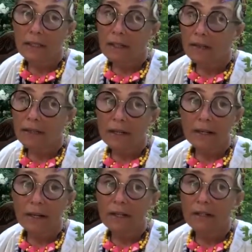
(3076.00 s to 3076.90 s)

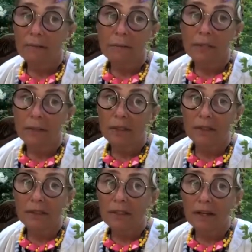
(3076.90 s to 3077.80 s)
Нереально,
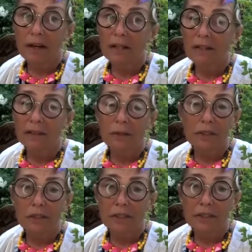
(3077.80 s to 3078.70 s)
мимика нереально,
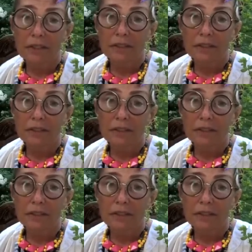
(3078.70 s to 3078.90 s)
очень красиво.